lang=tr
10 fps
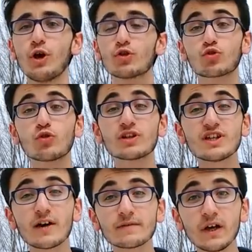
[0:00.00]

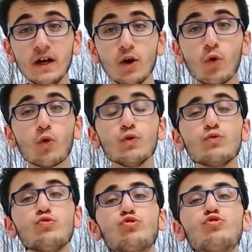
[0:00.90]
Sonraki hafta onun
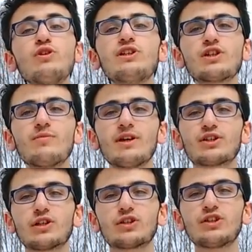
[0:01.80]
üstüne çıkmaya
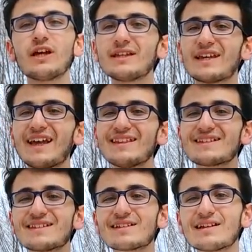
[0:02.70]
çalışın. Yani kendi
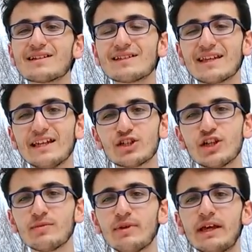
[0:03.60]
sınırlarınızı
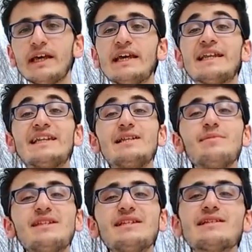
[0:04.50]
genişletmeye,
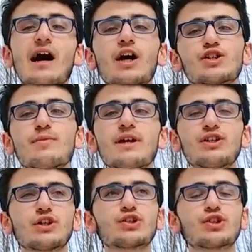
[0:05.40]
limitinizi aşmaya
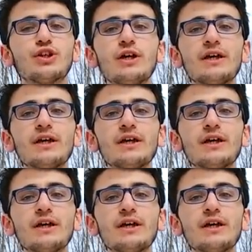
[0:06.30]
çalışın.